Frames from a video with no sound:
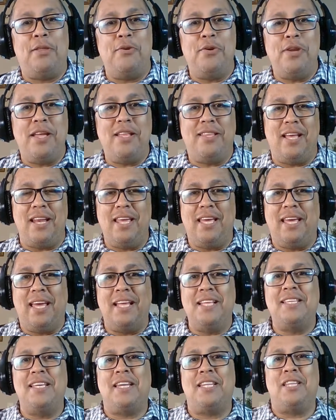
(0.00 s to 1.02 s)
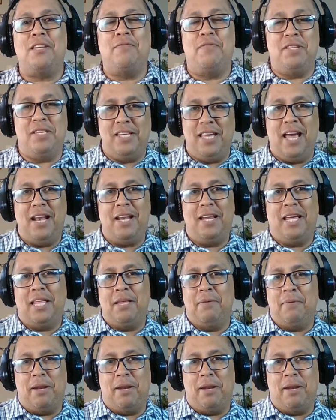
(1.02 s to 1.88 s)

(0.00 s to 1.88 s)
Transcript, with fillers: de una inteligencia artificial que de